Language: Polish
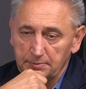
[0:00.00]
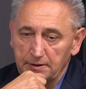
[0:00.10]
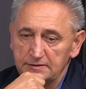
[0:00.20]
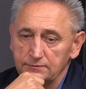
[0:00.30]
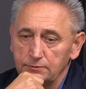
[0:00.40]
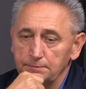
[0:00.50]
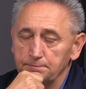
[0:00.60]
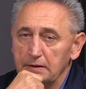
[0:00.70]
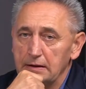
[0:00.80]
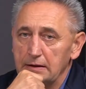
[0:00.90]
Państwu.
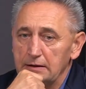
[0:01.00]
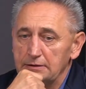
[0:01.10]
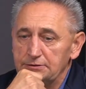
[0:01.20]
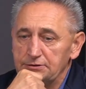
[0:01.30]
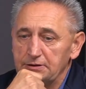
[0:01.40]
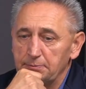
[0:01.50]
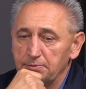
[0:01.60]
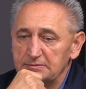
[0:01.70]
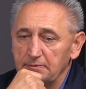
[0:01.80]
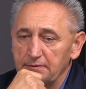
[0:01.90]
Dzisiaj
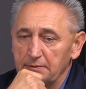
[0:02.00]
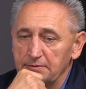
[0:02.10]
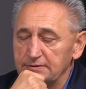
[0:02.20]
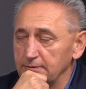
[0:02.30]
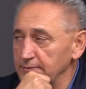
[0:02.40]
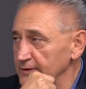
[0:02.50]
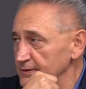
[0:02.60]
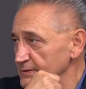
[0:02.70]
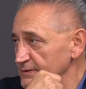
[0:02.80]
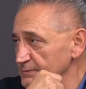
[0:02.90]
porozmawiamy sobie
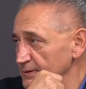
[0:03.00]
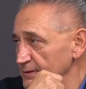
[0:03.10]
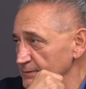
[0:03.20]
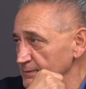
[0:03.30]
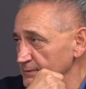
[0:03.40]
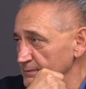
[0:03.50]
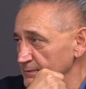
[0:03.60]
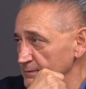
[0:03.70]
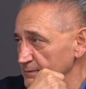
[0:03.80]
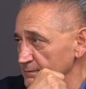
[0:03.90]
z moim
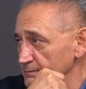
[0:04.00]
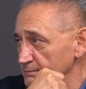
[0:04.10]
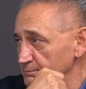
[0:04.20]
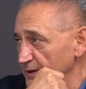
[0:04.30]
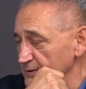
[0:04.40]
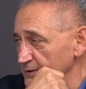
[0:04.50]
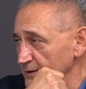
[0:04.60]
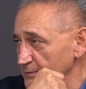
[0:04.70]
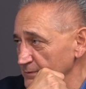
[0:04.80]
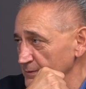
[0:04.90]

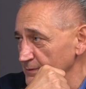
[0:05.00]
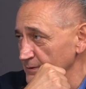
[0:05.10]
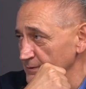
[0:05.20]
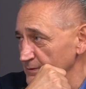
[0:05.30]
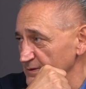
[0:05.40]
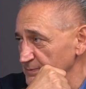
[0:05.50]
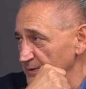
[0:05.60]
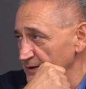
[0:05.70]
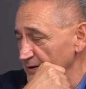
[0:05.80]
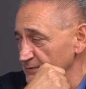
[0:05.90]
partnerem
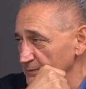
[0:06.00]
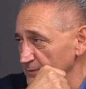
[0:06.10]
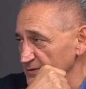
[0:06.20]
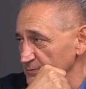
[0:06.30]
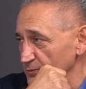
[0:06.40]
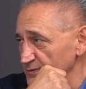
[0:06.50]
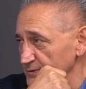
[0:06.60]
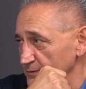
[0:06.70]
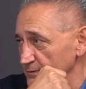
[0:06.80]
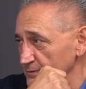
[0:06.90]
Zbigniewem,
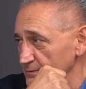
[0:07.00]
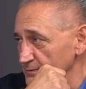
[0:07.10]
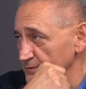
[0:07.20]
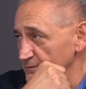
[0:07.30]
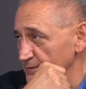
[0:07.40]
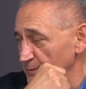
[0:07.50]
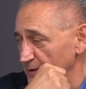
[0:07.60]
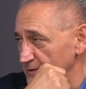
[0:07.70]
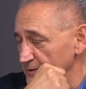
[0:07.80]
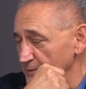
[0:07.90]
rozmówcą
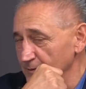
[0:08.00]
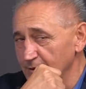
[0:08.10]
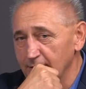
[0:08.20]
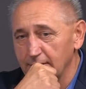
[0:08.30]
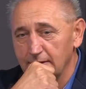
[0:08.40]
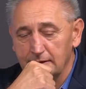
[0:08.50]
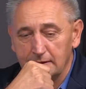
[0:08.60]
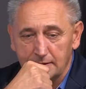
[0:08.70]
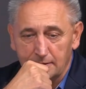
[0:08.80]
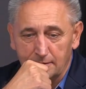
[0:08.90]
wybitnym,
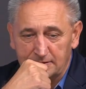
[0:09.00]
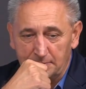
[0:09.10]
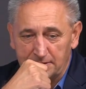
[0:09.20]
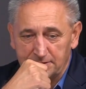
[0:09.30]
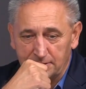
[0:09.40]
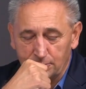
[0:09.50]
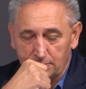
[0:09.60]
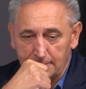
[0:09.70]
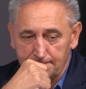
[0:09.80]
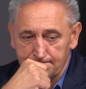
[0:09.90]
o temacie,
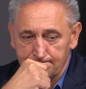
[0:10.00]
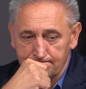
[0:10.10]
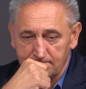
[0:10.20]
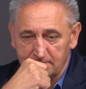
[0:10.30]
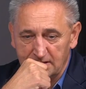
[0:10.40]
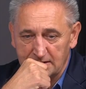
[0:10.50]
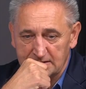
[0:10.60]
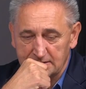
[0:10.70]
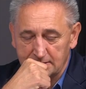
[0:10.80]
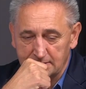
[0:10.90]
który nie
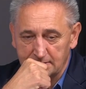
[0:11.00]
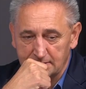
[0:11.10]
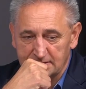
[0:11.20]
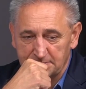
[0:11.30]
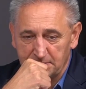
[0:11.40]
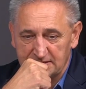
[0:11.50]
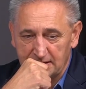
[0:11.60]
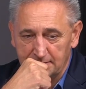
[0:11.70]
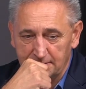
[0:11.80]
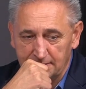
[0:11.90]
jest y,
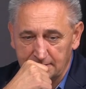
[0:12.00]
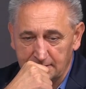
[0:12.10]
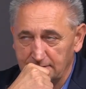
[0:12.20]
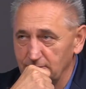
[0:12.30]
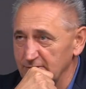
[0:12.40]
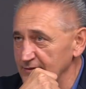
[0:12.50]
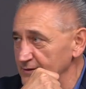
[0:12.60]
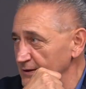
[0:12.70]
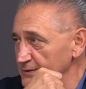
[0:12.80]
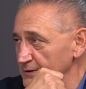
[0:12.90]
specjalnie
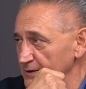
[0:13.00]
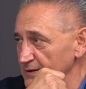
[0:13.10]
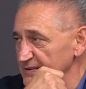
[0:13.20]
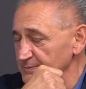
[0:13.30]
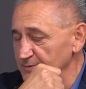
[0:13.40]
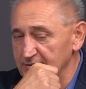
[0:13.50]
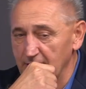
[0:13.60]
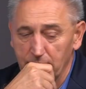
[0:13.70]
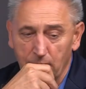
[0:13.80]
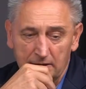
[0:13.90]
radosny, ani nie jest
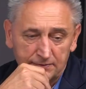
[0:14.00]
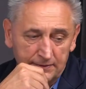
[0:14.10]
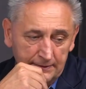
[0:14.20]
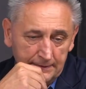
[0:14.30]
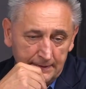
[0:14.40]
specjalnie łatwy.